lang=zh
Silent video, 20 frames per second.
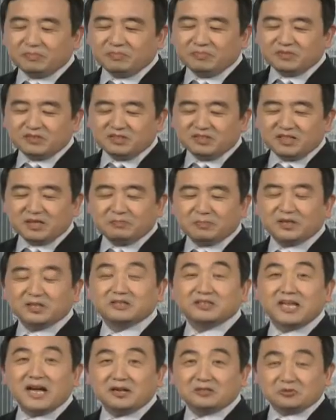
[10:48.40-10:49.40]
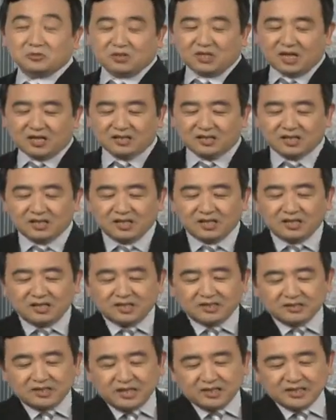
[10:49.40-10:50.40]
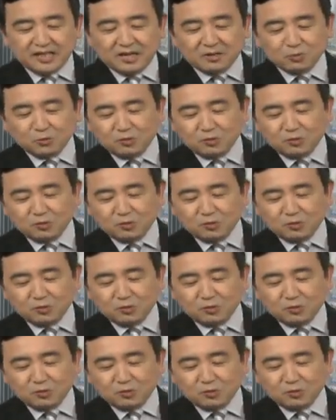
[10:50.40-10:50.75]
这是他评价说了。他讲郭